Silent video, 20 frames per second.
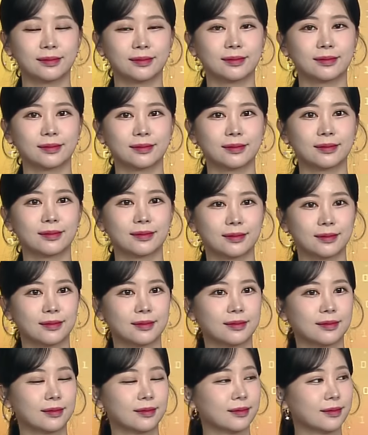재미
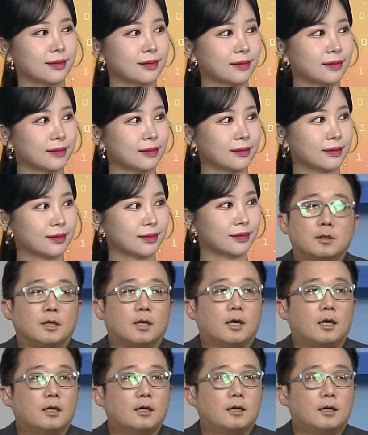내용이
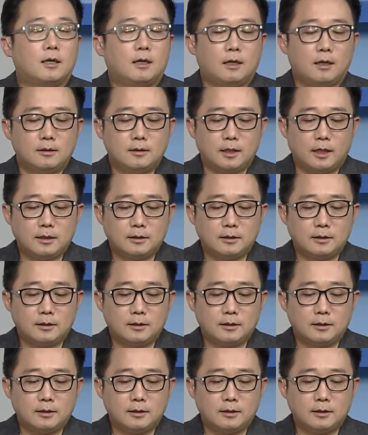맞습니다. 네. 아까 네. 이제